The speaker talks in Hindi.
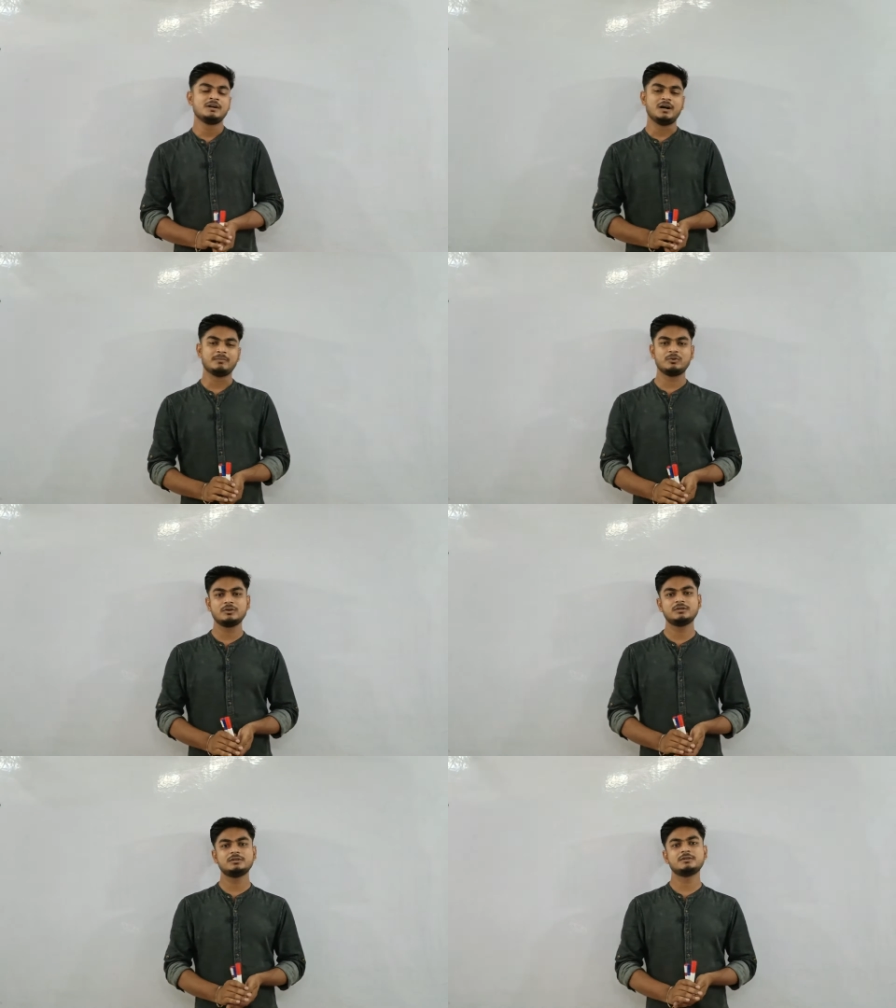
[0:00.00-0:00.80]
हम
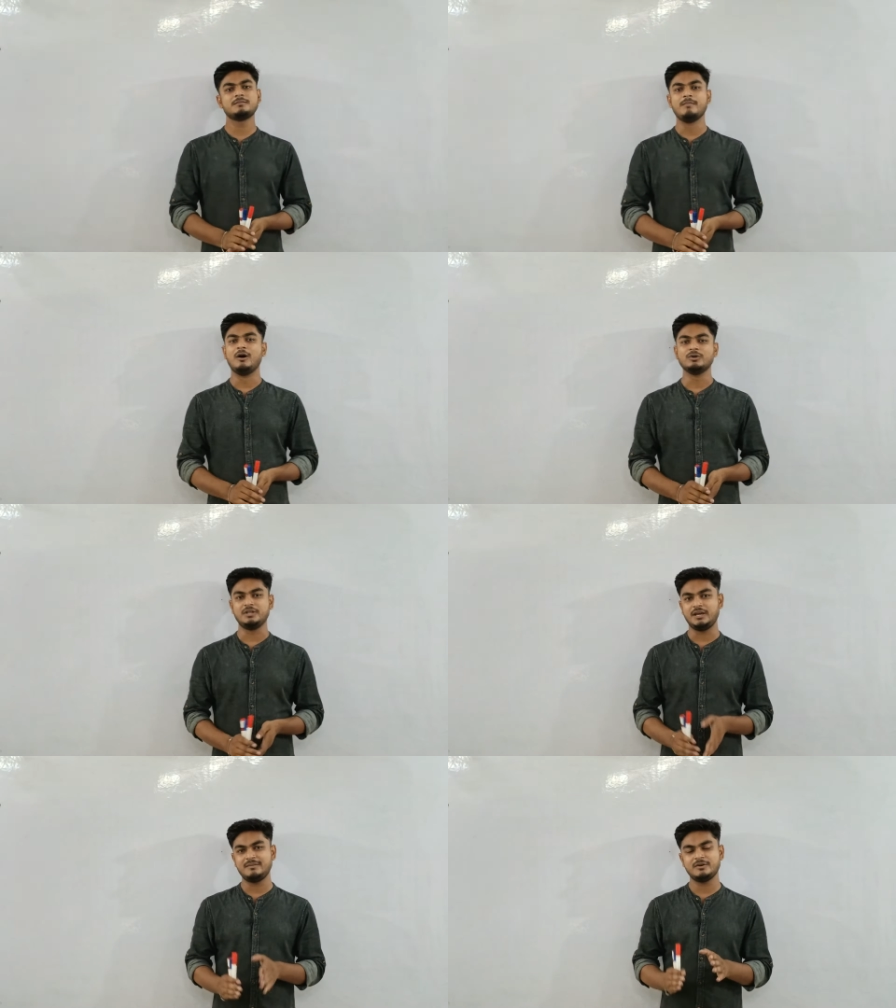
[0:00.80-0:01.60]
लोग
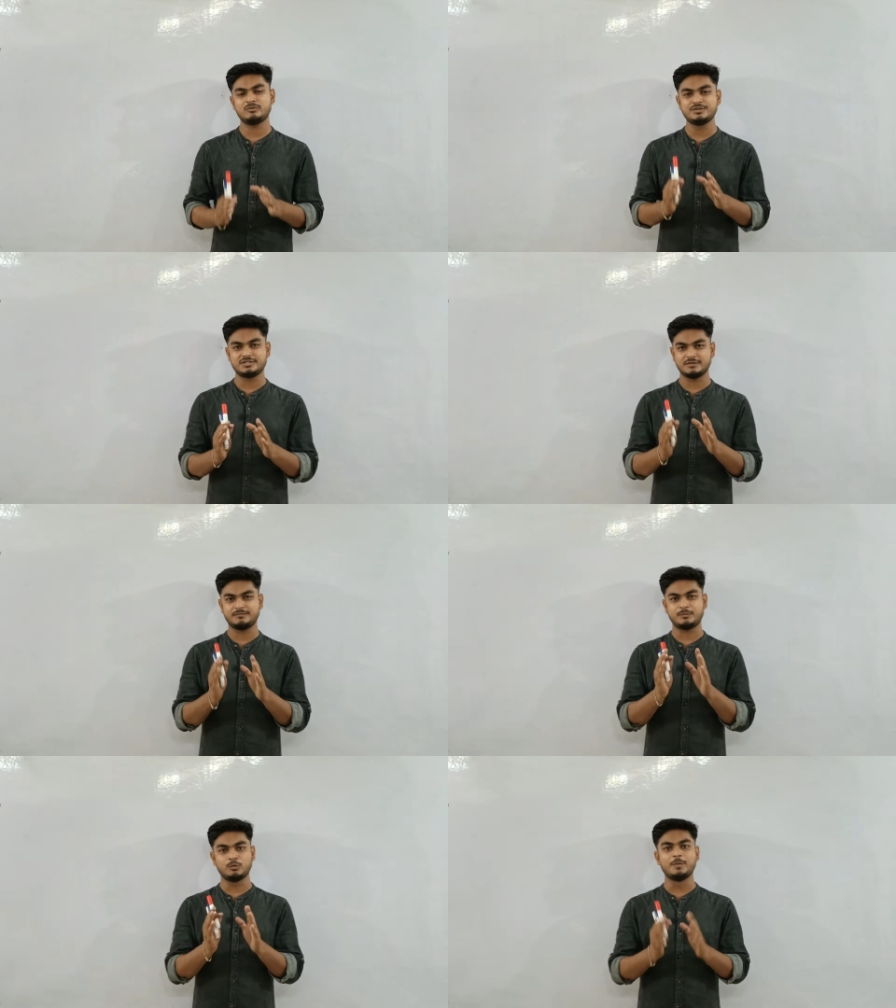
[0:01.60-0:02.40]
भौतिकी में कुछ
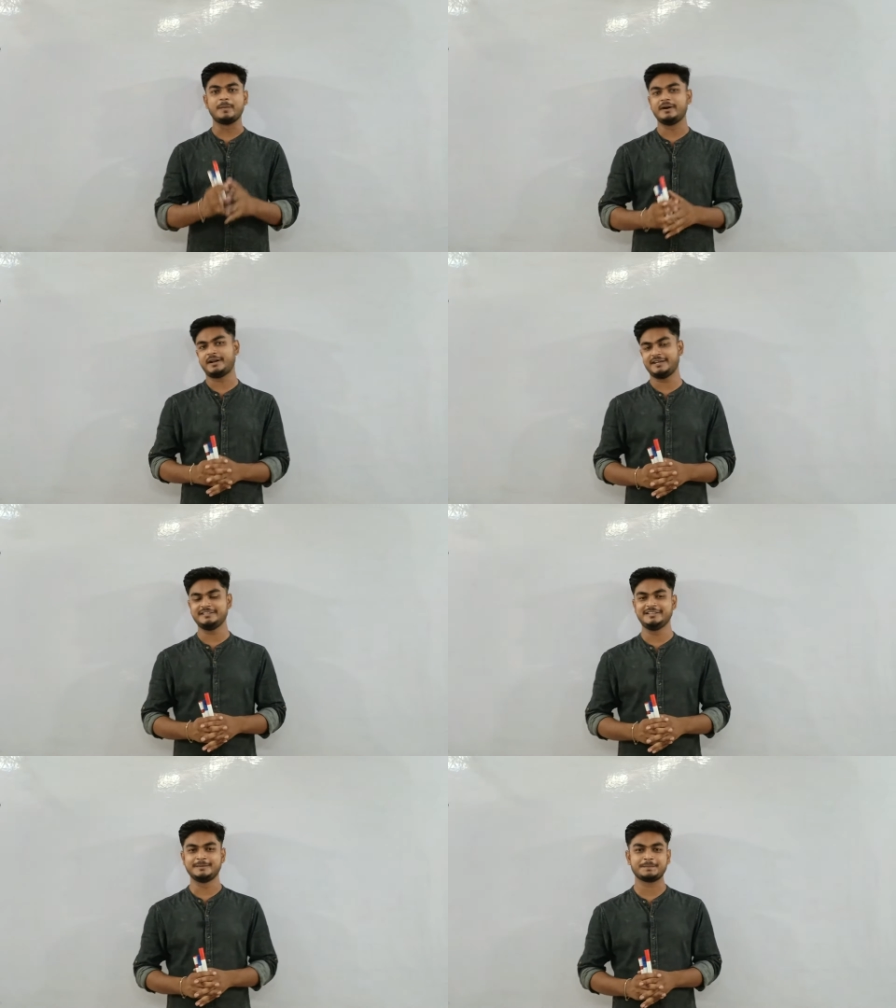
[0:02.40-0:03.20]
प्रूफ पढ़ रहे
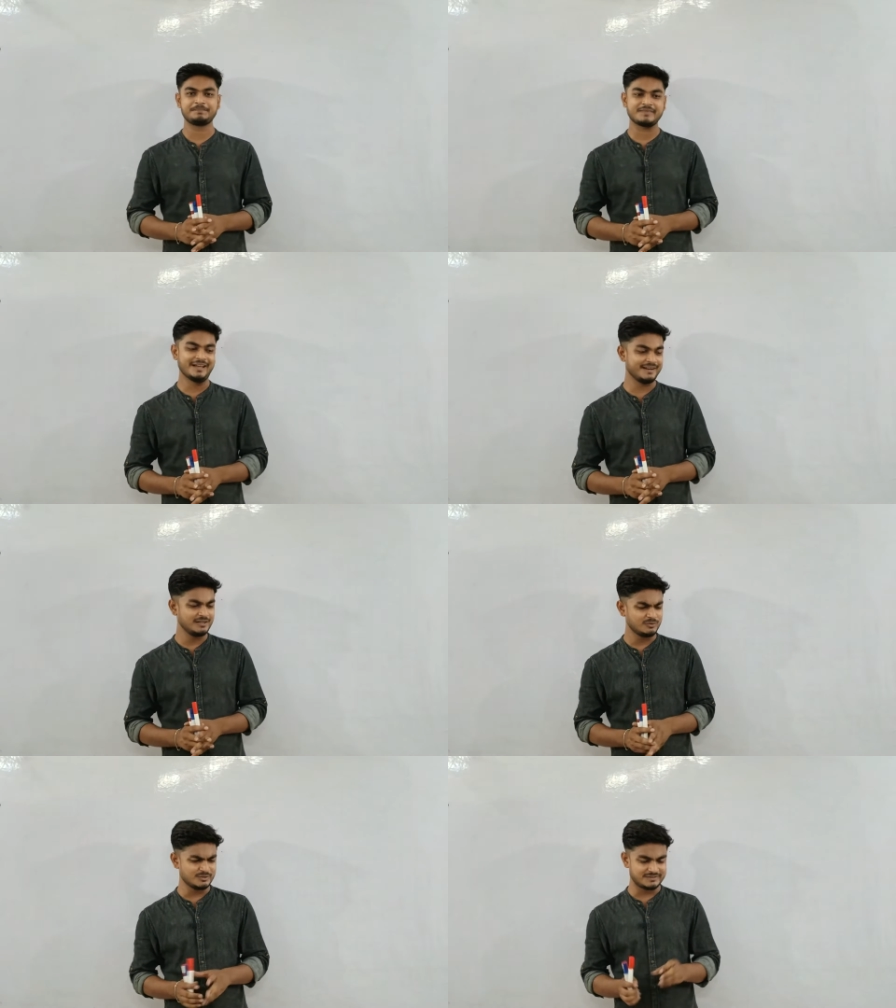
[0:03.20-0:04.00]
थे है
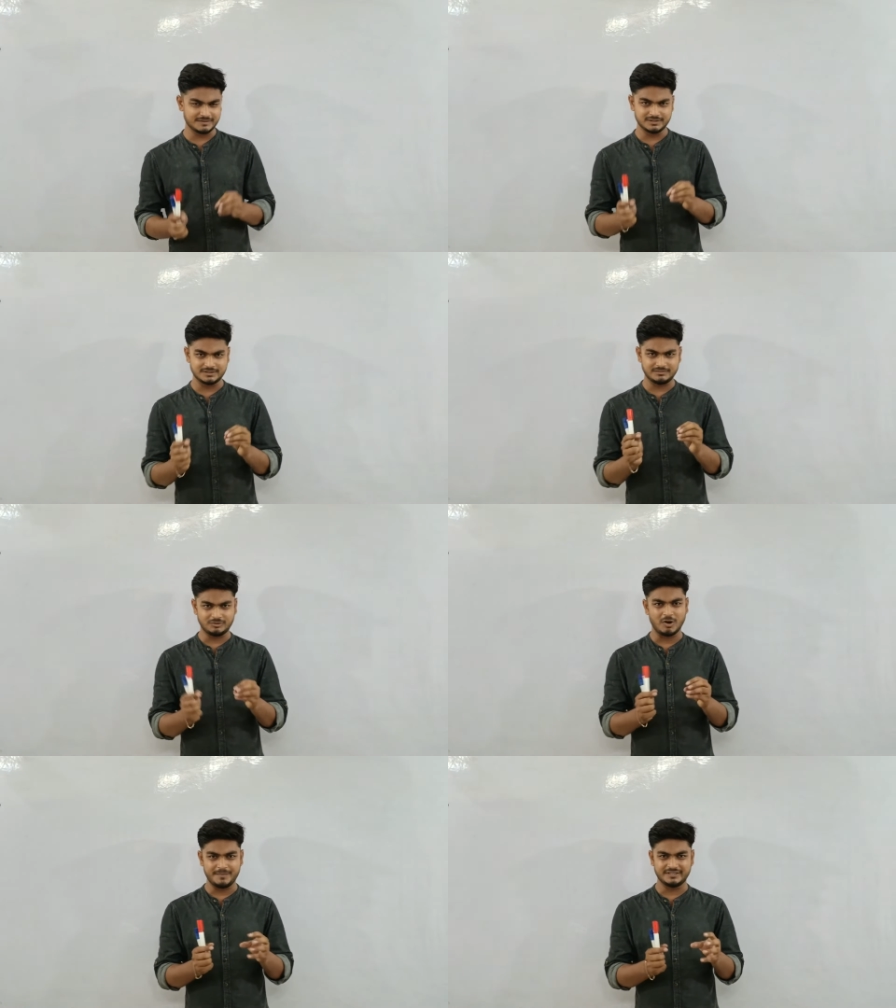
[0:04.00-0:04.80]
ना कुछ
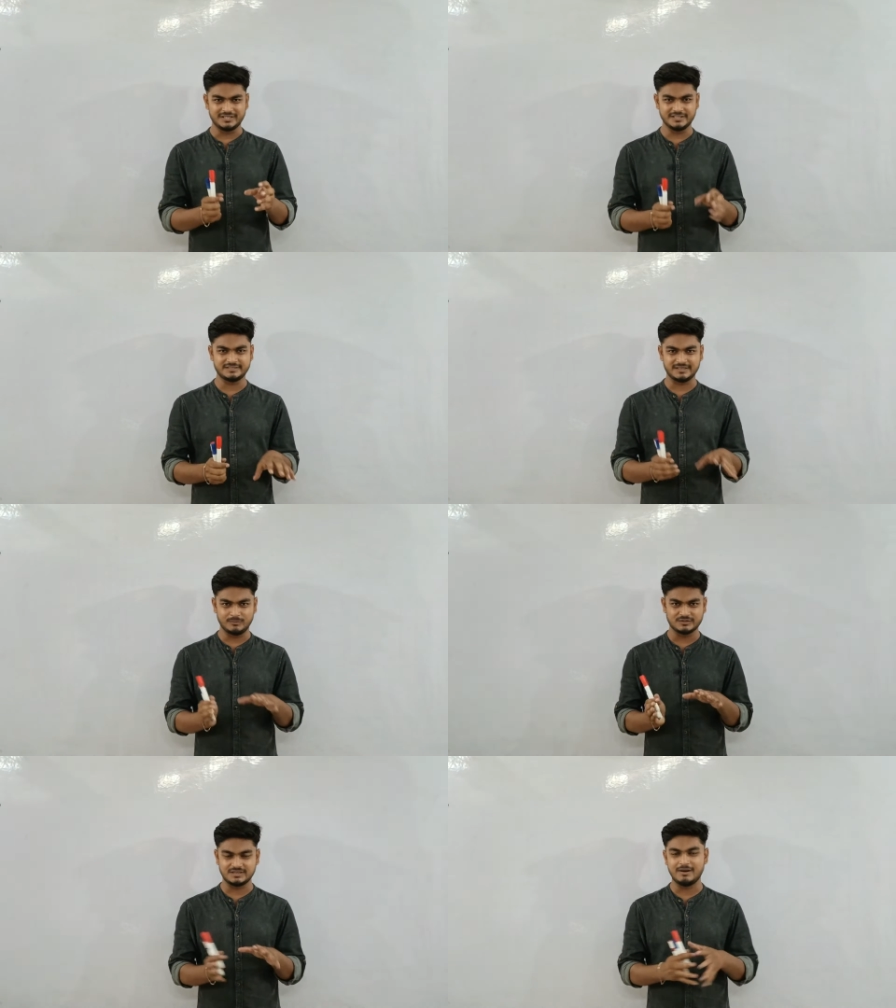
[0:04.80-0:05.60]
टॉपिक थे जिसे
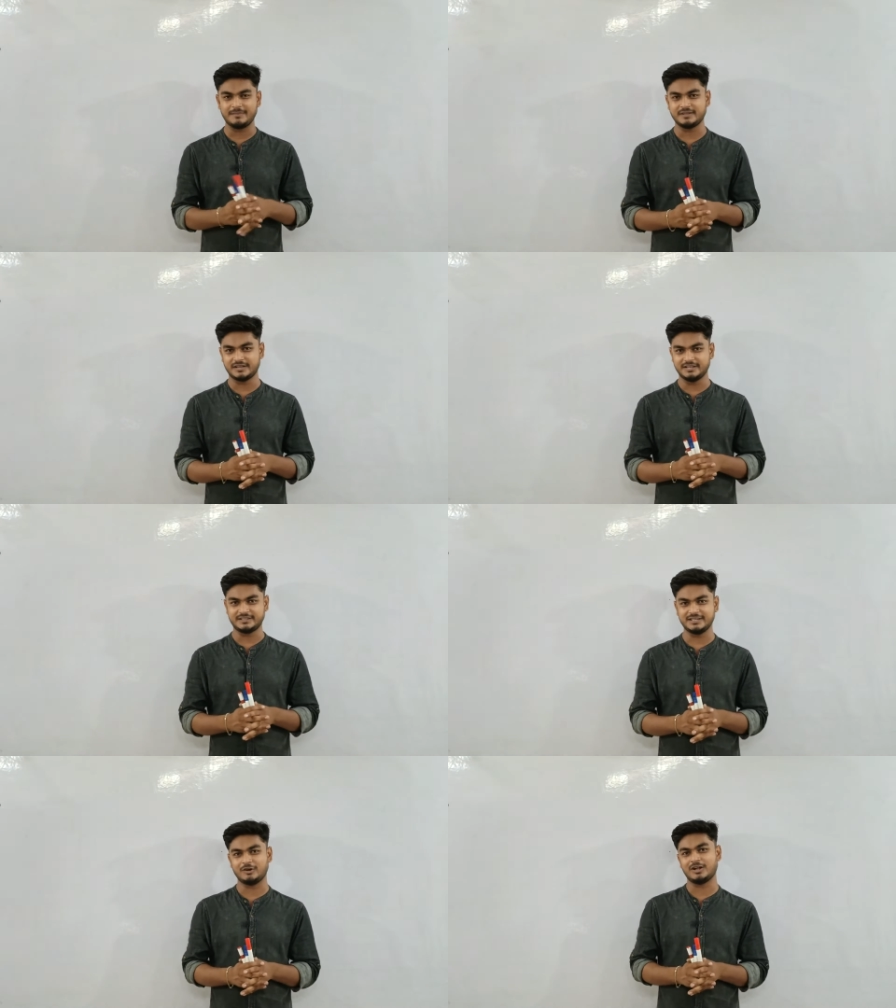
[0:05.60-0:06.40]
हम लोग समाप्त कर रहे
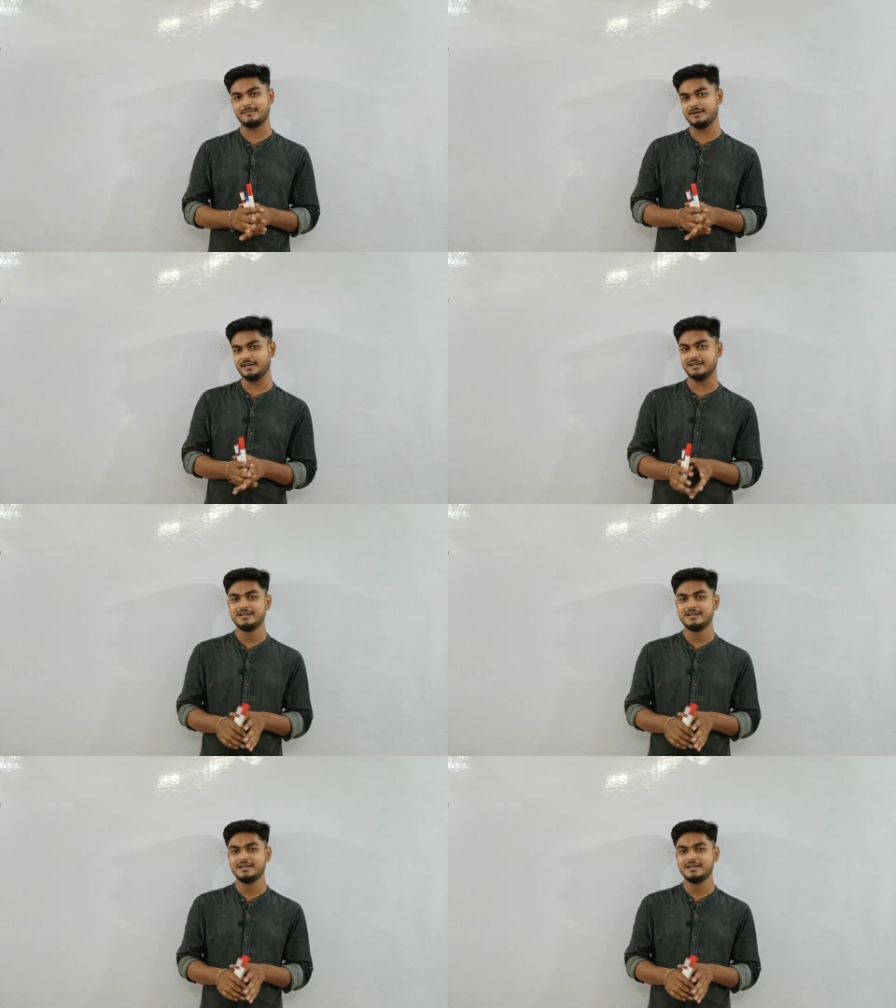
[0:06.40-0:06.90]
थे और आपने